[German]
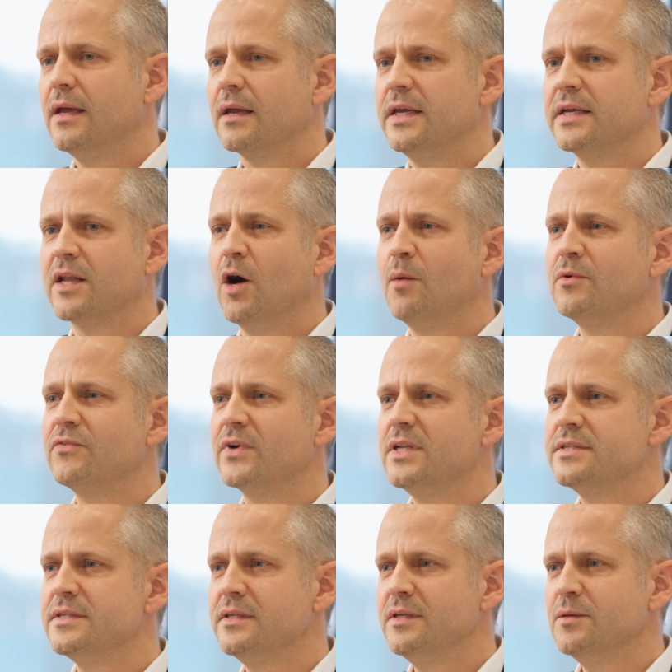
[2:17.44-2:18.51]
Ich glaube,
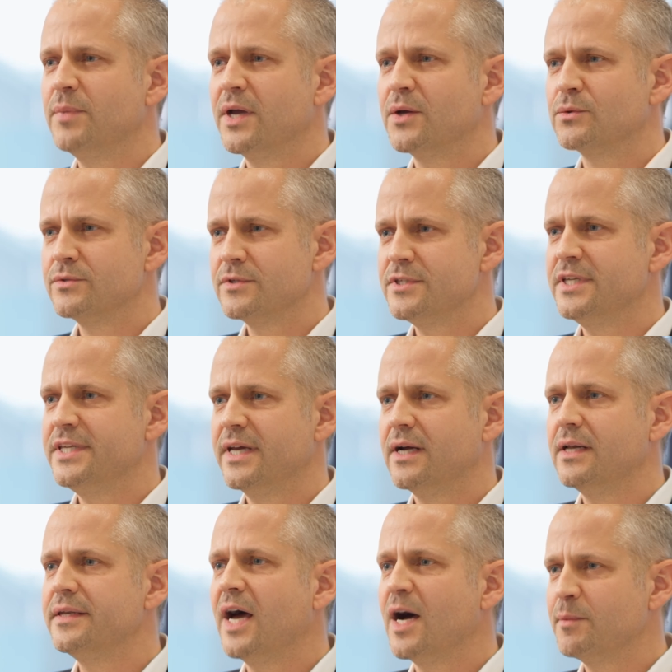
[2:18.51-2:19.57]
weil sie bei uns
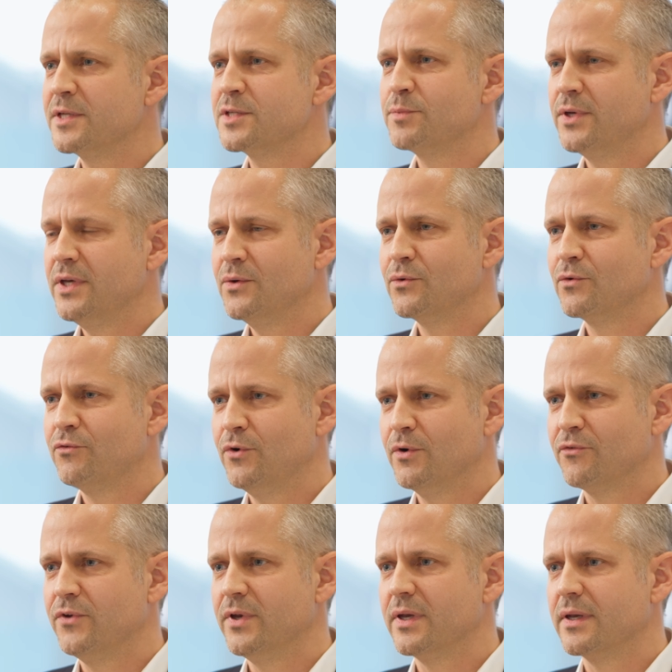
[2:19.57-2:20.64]
idealen Arbeitsbedingungen
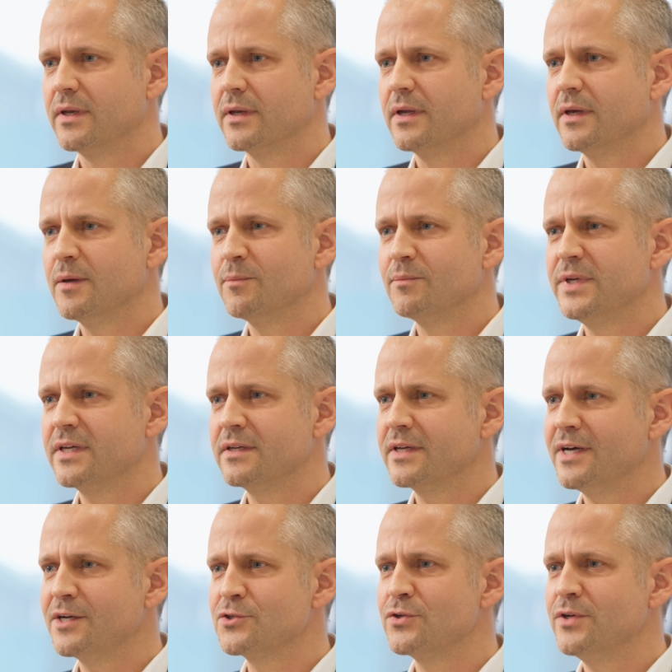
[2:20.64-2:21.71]
vorfinden. Ähm, ich hatte
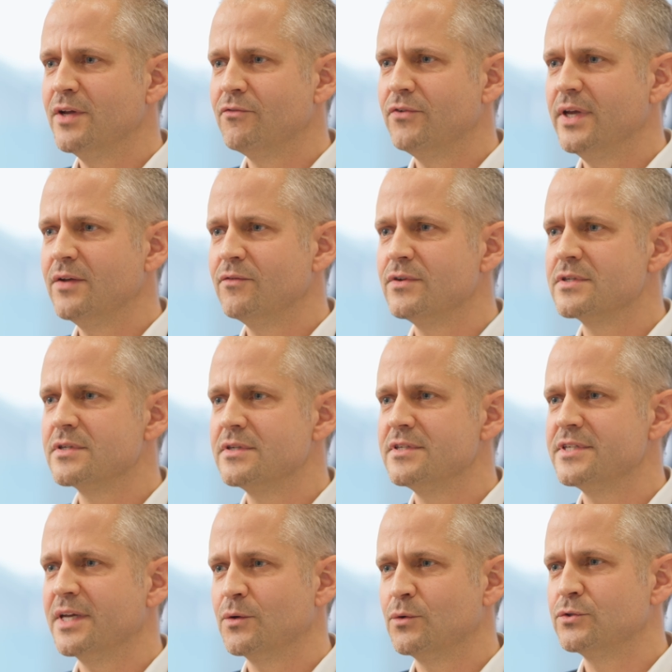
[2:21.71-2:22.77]
gerade schon erwähnt, wir sind
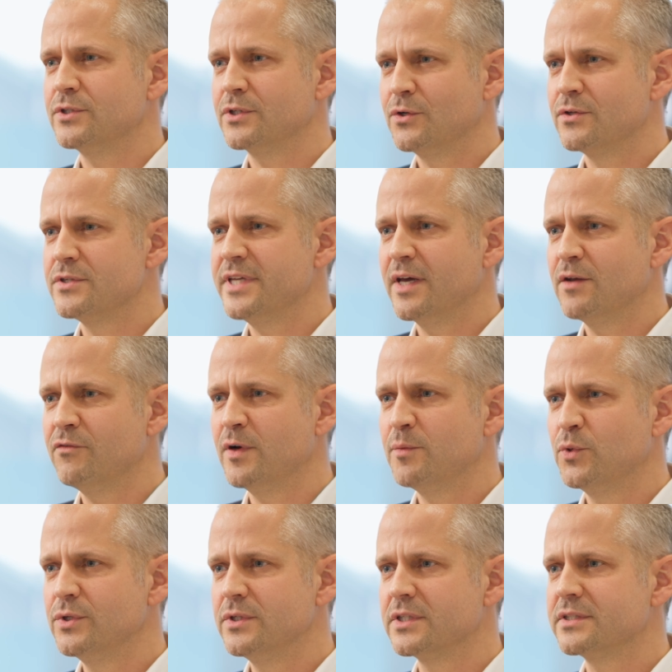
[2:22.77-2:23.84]
ein sehr großer
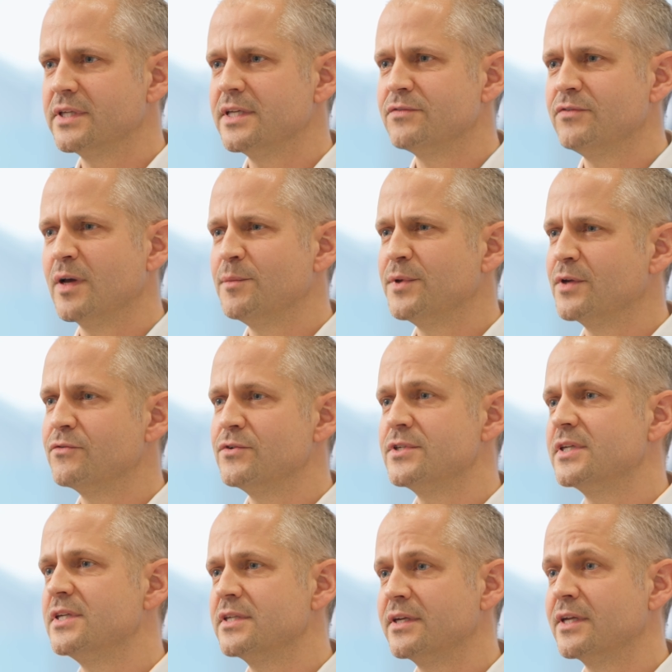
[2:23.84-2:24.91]
Konzernverbund. Das heißt, wir haben eine
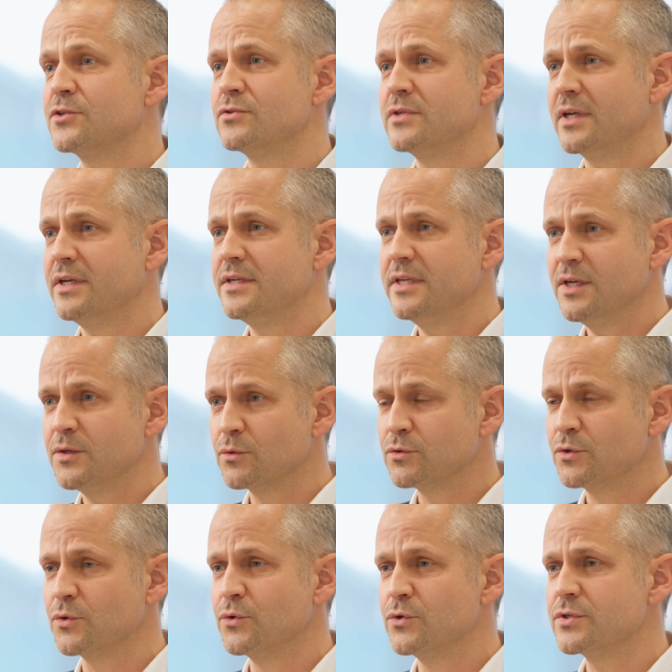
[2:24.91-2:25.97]
gewisse Internationalität
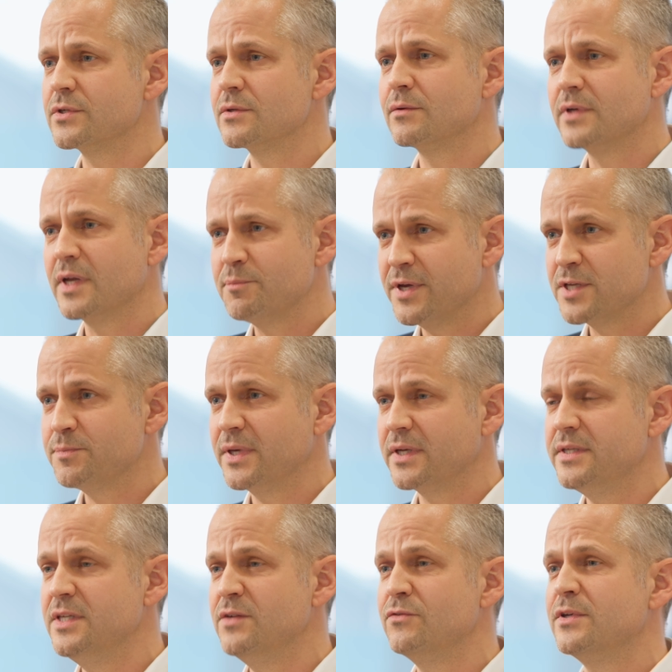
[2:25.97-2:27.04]
und Größe und eine
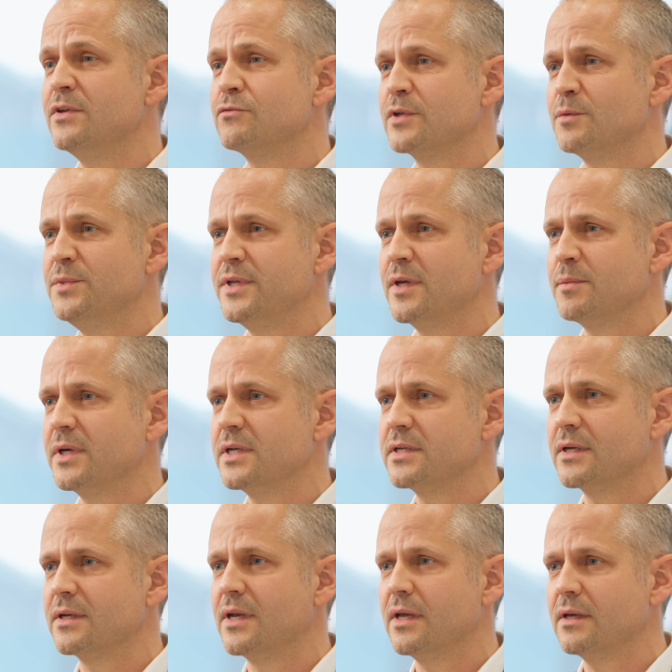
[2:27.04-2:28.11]
Perspektive, die unseren
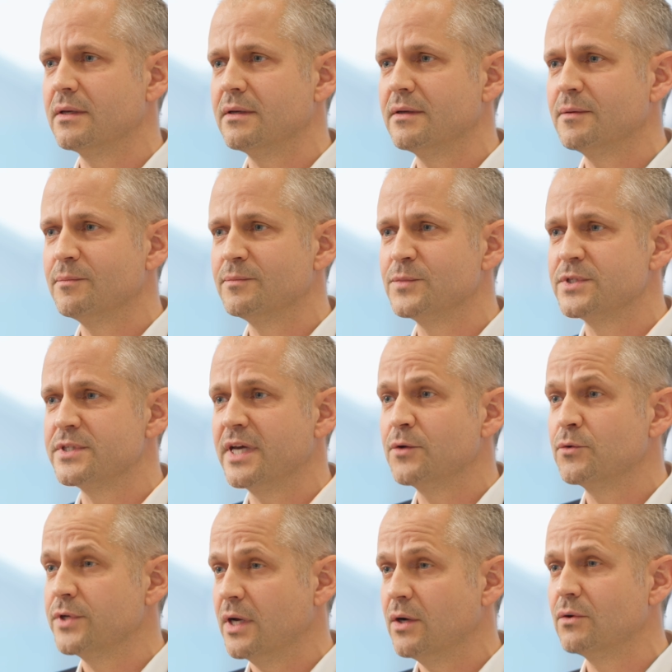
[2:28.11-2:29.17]
Mitarbeitern ähm,
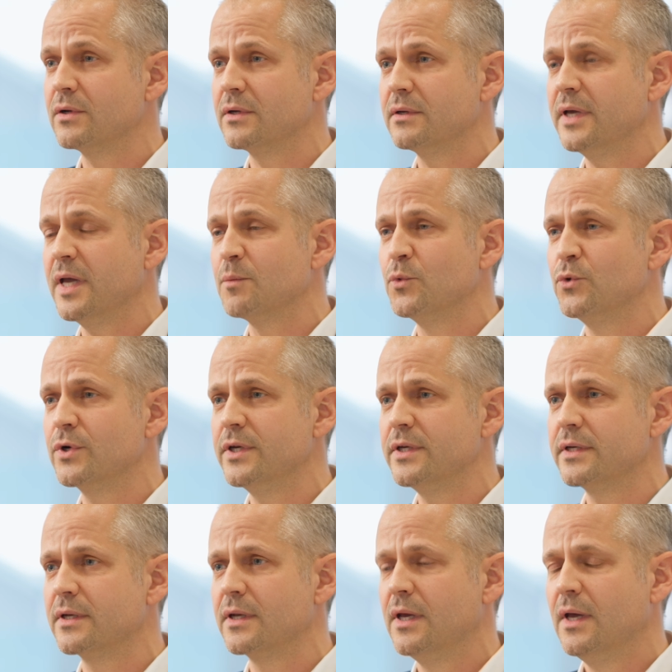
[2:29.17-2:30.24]
dadurch auch äh,
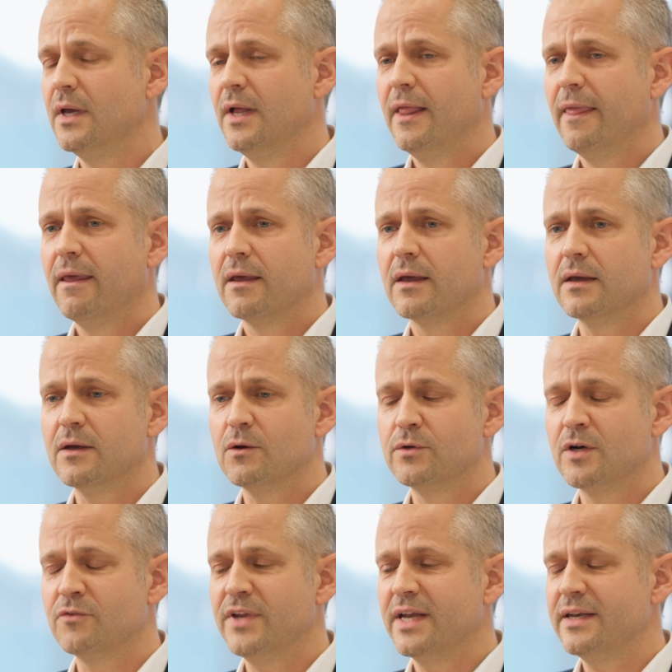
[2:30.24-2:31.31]
ermöglichen. Äh,
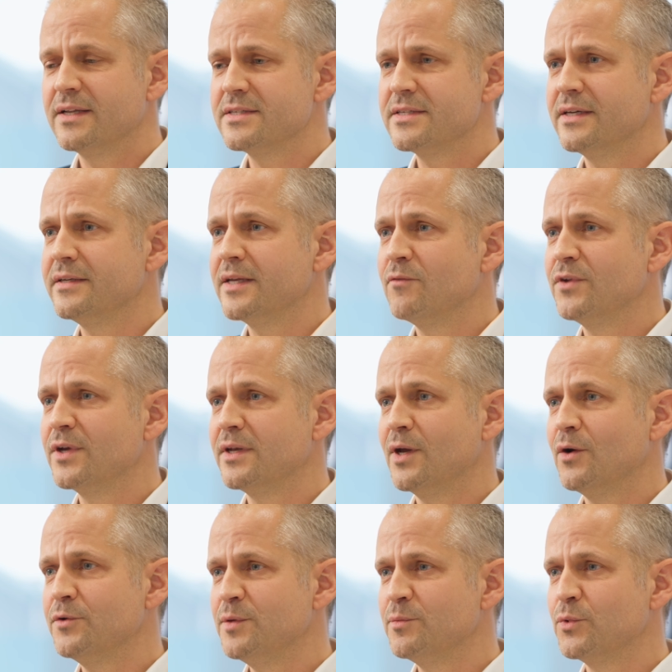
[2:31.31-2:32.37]
und auf der anderen Seite haben wir
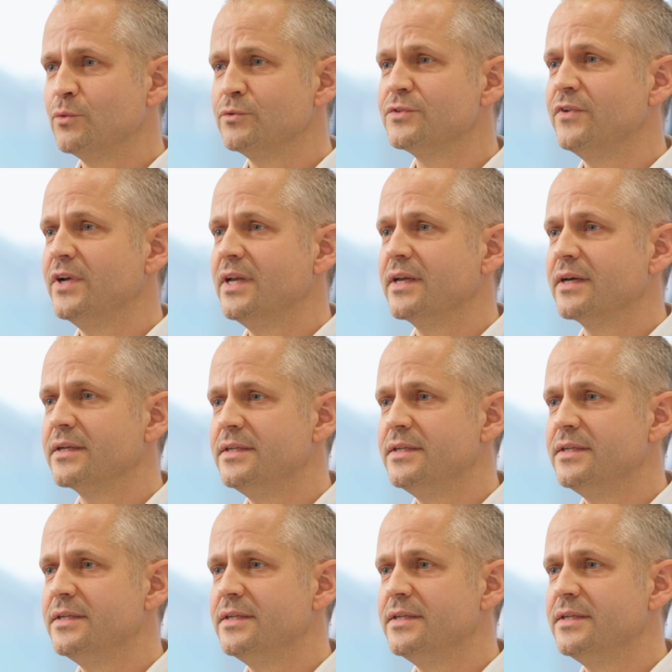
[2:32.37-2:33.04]
genau die Berufsfelder,